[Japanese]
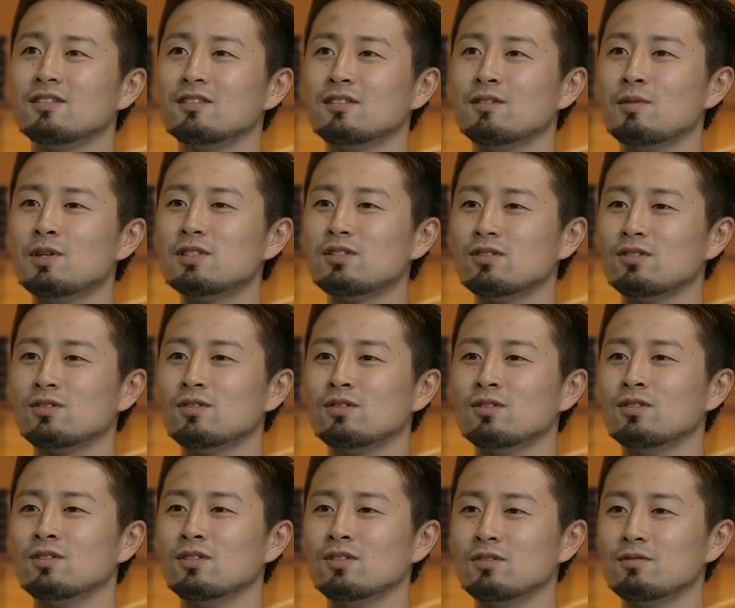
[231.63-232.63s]
まずそ
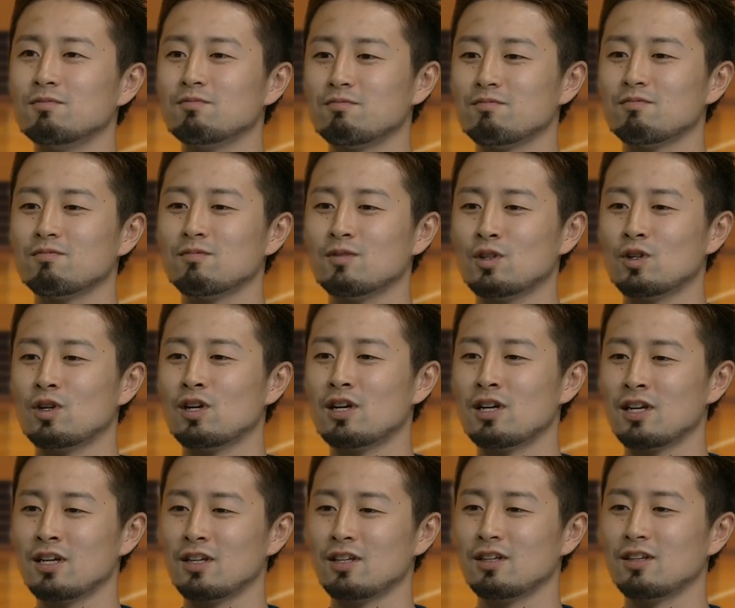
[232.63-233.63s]
の僕
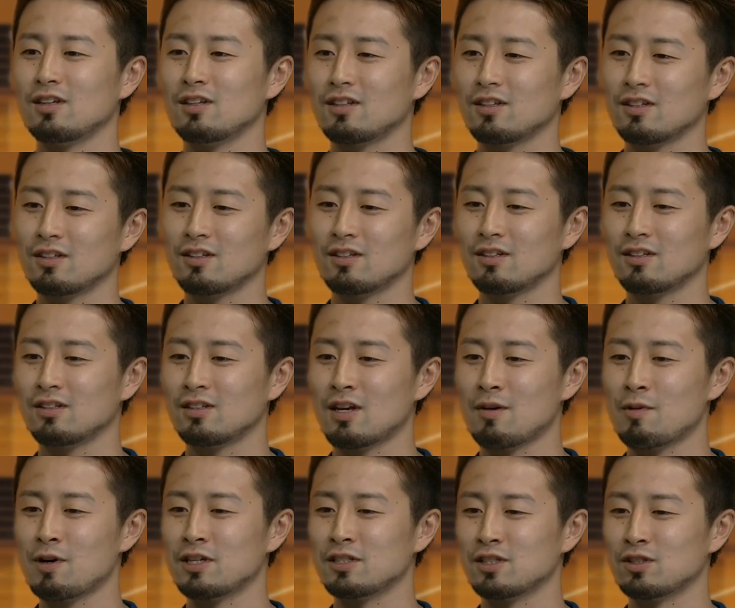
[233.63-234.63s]
は
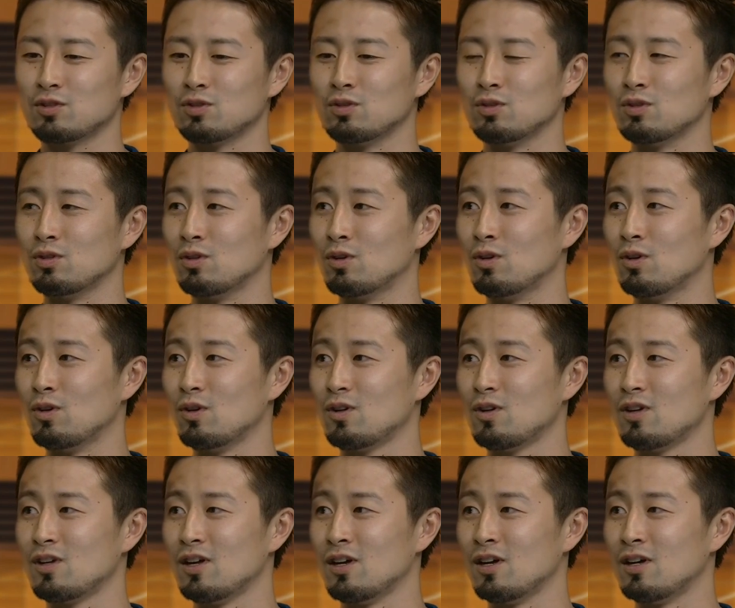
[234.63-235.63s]
山谷社長と
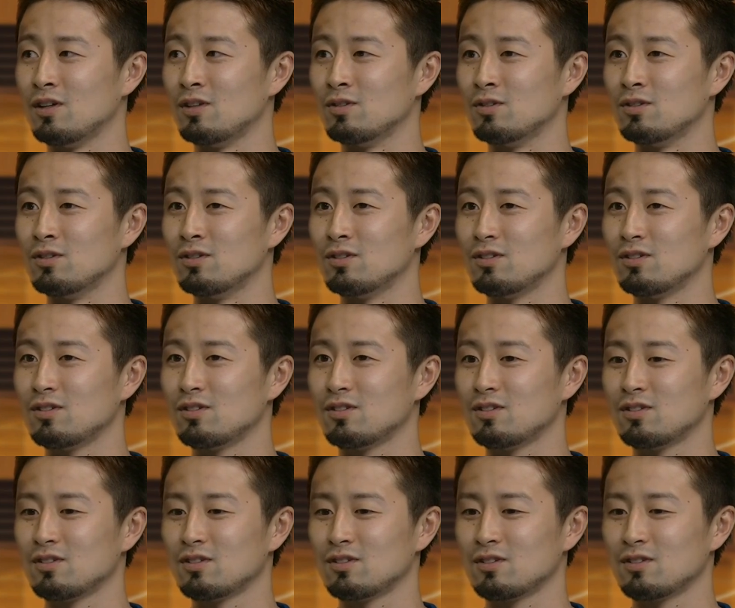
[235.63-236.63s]
あの
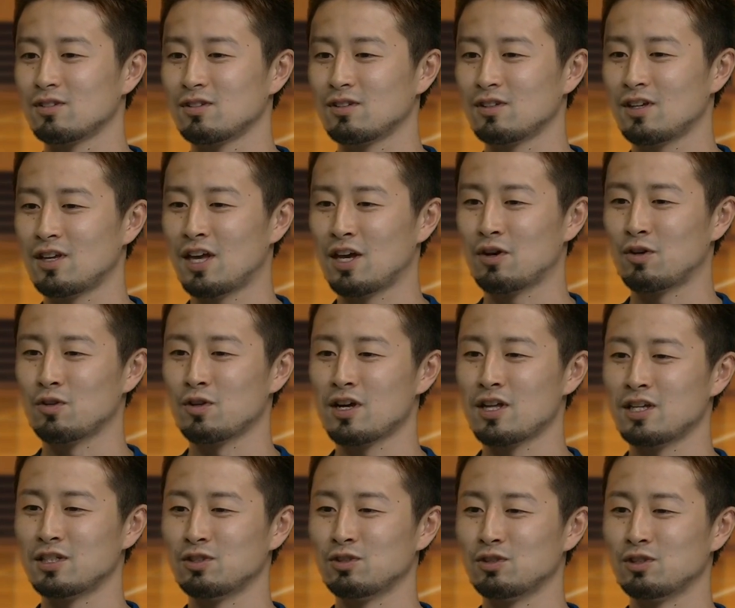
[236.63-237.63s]
契約の
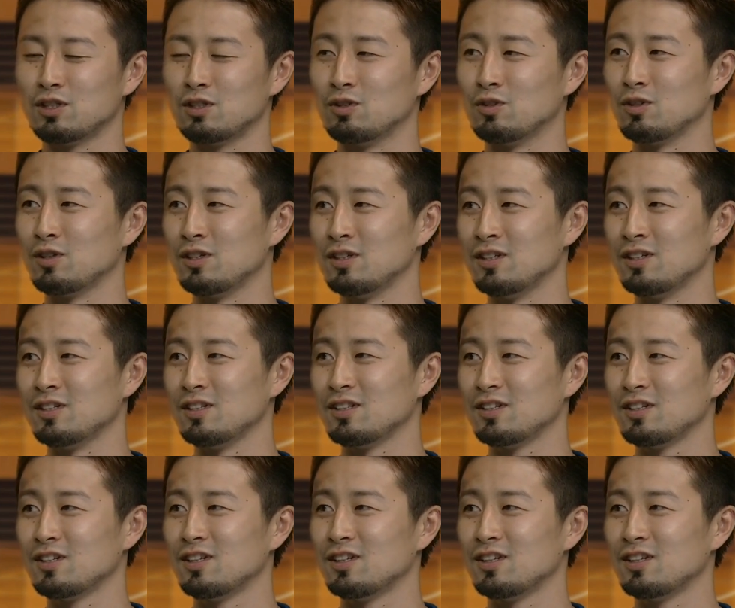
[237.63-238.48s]
話をしてる時に